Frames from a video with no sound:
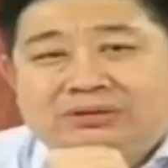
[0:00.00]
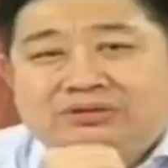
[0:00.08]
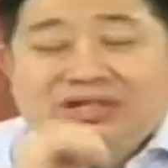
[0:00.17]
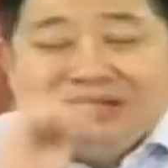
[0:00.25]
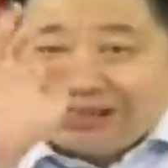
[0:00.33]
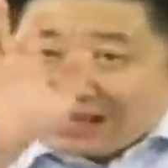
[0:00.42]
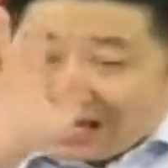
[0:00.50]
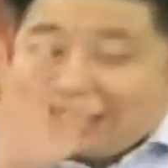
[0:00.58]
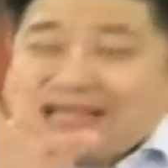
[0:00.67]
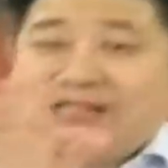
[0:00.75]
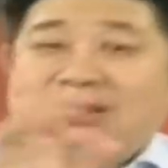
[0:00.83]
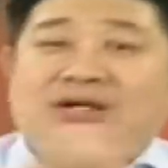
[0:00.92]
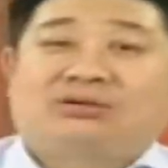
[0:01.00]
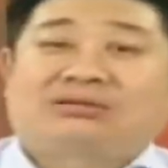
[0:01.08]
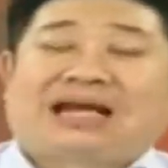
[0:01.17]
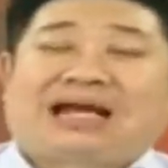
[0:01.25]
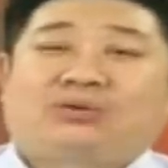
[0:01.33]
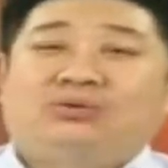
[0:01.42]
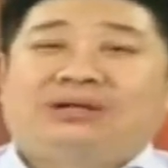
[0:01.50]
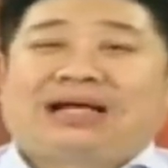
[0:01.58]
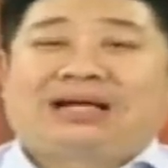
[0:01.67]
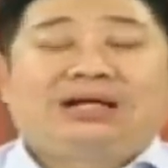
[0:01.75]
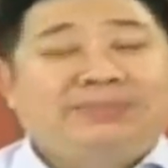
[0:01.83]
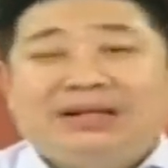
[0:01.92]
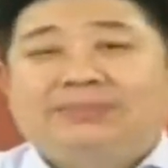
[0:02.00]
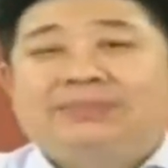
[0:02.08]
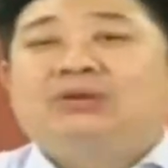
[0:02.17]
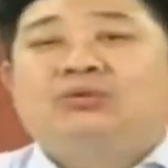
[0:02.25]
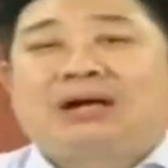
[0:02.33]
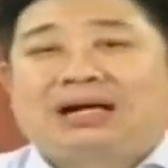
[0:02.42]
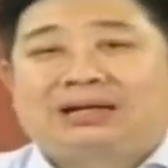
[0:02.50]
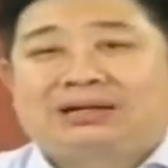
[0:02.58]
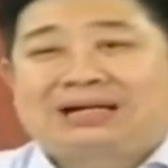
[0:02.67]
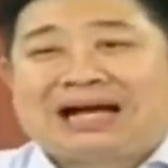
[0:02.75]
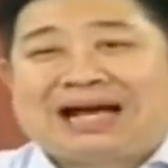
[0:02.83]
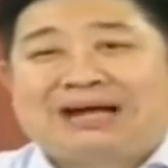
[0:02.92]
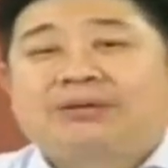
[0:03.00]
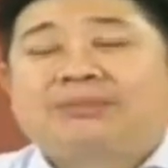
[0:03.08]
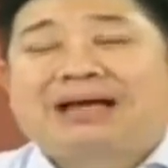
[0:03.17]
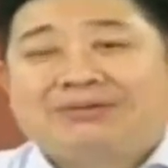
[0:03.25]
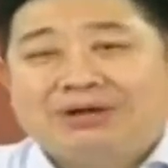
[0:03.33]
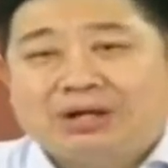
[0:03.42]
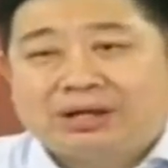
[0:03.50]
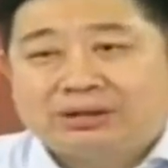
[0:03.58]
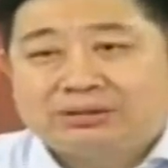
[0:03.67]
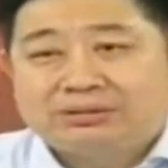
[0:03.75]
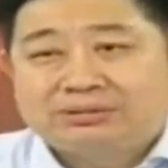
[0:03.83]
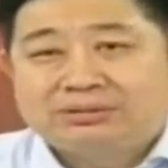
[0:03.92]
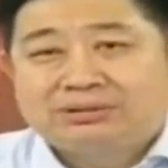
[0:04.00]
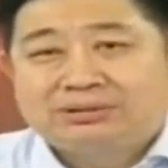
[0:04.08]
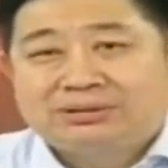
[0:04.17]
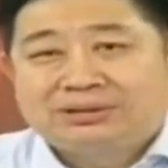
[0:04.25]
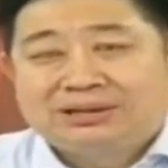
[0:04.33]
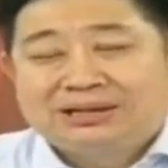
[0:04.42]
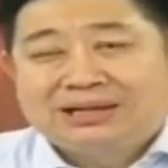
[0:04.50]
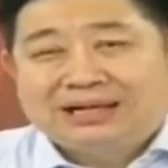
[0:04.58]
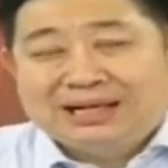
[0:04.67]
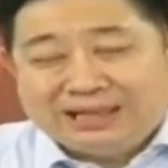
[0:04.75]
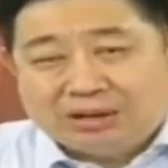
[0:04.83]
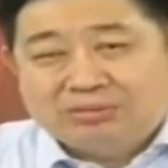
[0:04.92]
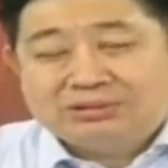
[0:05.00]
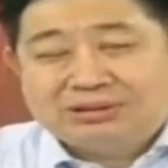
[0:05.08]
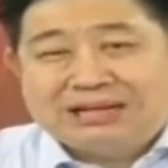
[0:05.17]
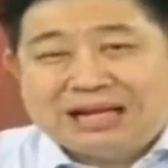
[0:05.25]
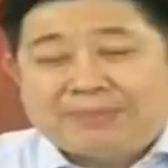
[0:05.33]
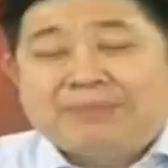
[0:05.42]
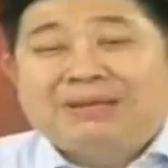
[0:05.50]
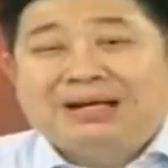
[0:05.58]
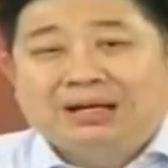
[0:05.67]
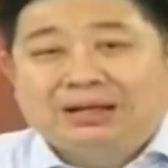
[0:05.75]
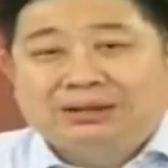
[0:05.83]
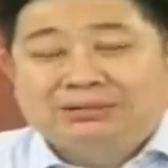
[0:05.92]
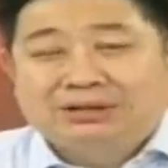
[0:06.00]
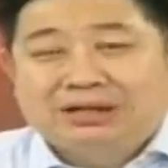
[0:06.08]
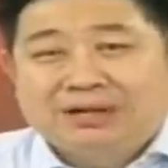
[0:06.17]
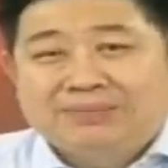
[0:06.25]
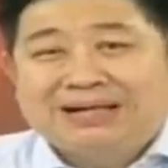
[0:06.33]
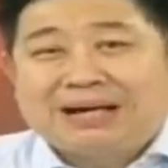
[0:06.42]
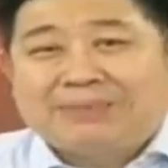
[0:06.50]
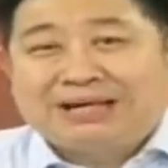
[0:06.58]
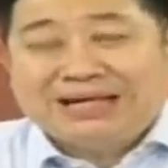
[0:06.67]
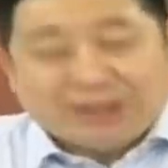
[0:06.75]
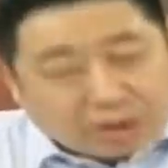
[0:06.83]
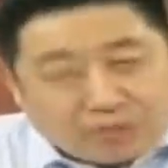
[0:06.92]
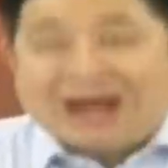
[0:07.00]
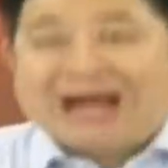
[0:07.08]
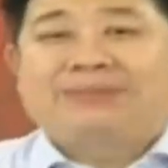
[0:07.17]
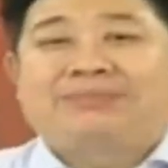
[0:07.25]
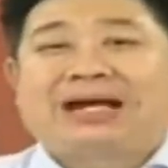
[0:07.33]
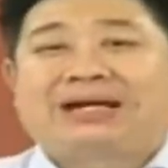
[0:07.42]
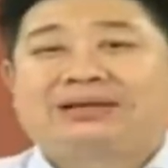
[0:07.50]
ซึ่งถ้าในเชิงของตลาดหุ้นนะลึกไม่ลึกไม่รู้อะขายทำกำไรไว้ก่อนแล้วเดี๋ยวถ้ามันไม่ลึกหรือมันกลับมาดีเดี๋ยวค่อยว่ากันใหม่